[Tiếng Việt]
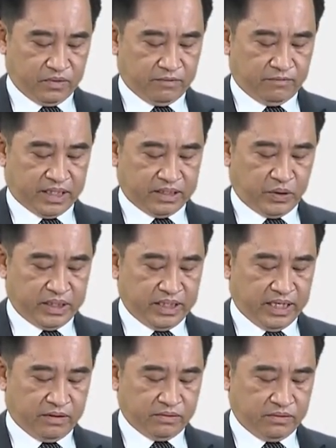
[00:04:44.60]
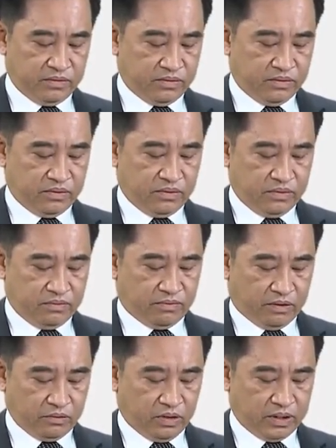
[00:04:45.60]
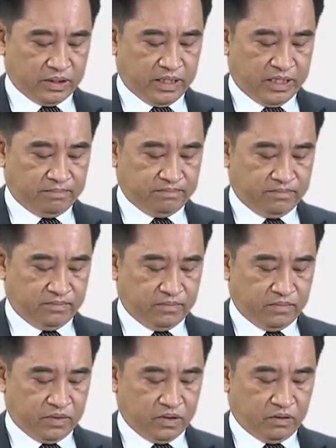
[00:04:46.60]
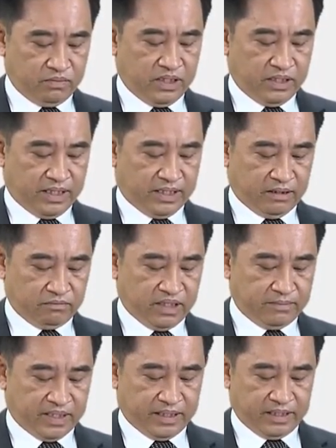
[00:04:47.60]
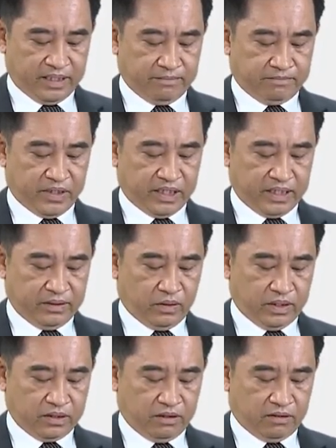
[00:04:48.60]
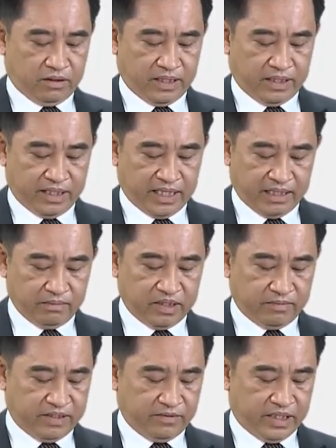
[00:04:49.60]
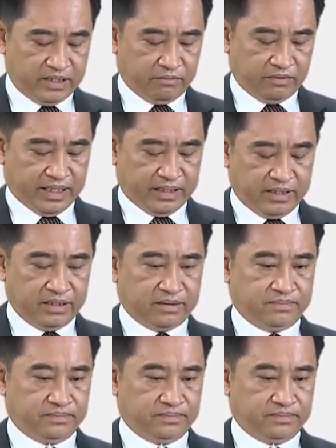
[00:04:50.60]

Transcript: và chuyển giao phẫu thuật tim cũng như là thông tin can thiệp về kỹ thuật cho gần 20 bệnh viện trong cả nước